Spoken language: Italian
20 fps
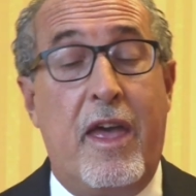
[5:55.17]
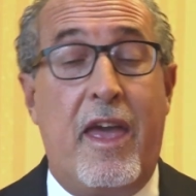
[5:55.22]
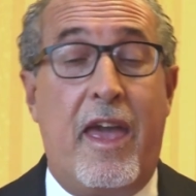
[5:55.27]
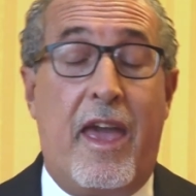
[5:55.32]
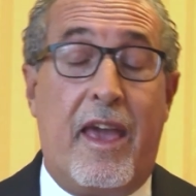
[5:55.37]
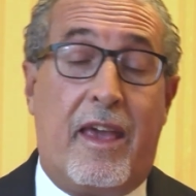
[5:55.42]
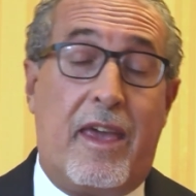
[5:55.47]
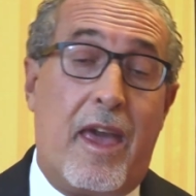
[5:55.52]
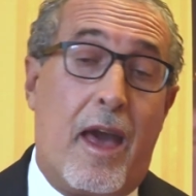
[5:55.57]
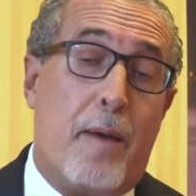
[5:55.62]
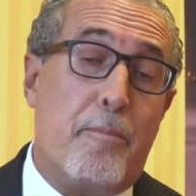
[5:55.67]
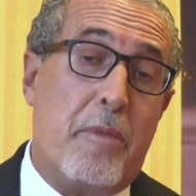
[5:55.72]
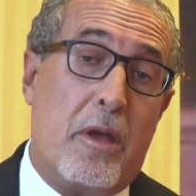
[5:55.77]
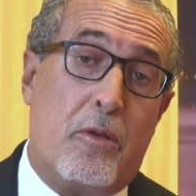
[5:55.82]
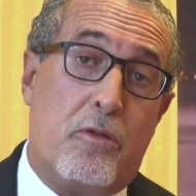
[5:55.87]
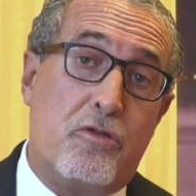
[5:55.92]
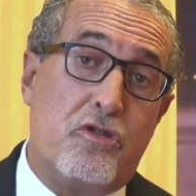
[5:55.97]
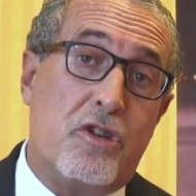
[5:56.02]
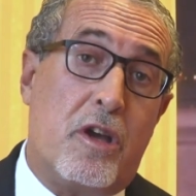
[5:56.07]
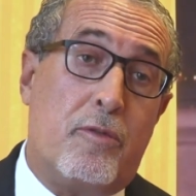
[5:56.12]
e che
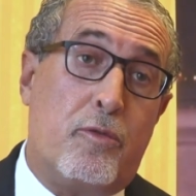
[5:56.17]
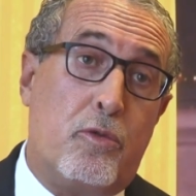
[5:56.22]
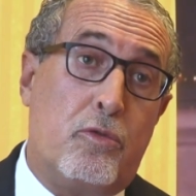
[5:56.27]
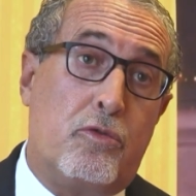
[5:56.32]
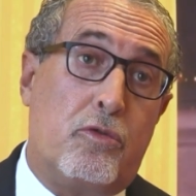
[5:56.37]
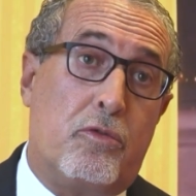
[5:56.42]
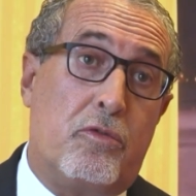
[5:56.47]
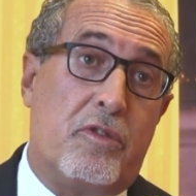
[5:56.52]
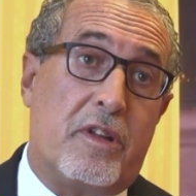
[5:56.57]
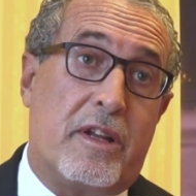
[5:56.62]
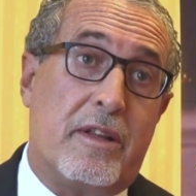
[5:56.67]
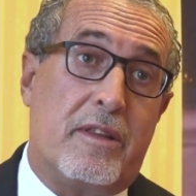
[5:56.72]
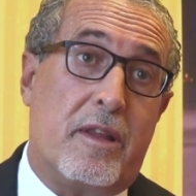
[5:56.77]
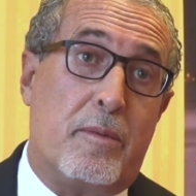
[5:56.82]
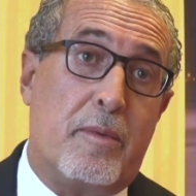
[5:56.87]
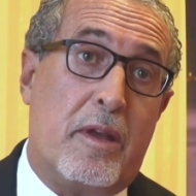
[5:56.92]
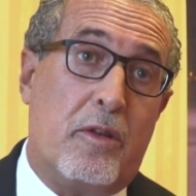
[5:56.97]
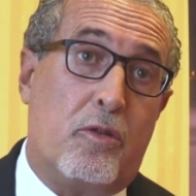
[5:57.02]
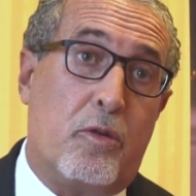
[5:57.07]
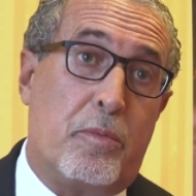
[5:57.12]
abbiano già avuto un
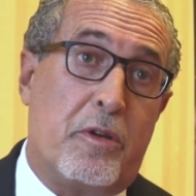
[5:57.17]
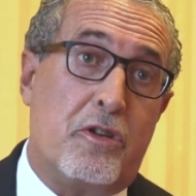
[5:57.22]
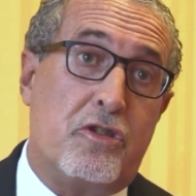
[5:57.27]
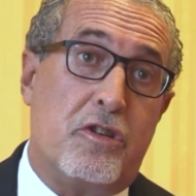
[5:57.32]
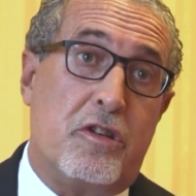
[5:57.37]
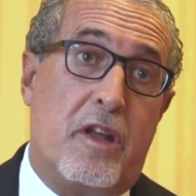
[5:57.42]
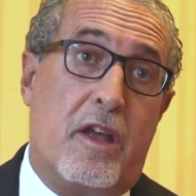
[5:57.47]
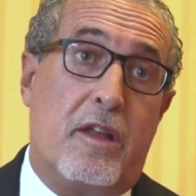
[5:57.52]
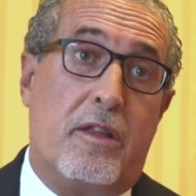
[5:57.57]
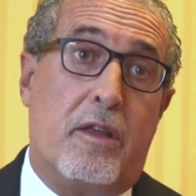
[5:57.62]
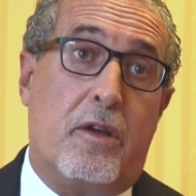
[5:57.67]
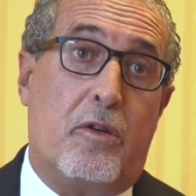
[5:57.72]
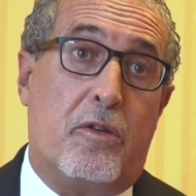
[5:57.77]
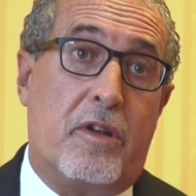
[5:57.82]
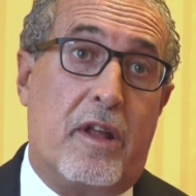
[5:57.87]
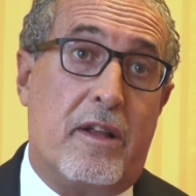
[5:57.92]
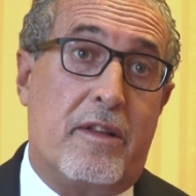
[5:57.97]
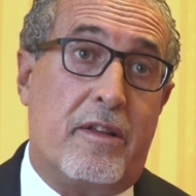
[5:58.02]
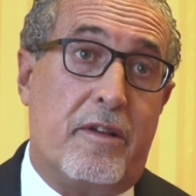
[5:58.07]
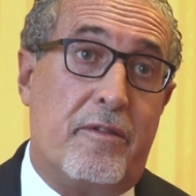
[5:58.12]
trattamento precedente
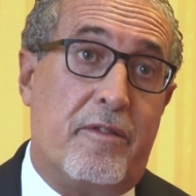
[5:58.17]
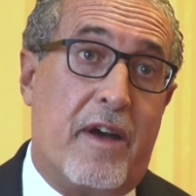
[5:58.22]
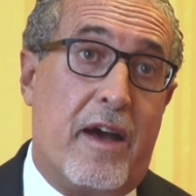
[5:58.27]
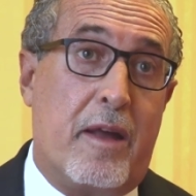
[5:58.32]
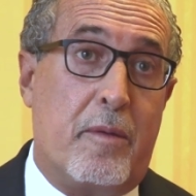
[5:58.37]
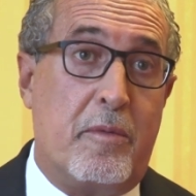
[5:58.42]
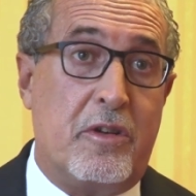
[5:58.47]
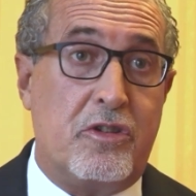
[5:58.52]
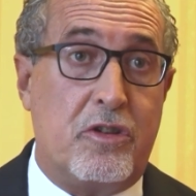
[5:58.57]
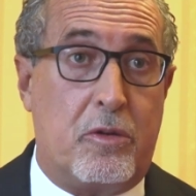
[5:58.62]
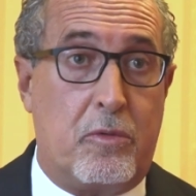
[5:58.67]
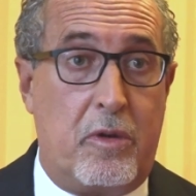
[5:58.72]
con altri farmaci,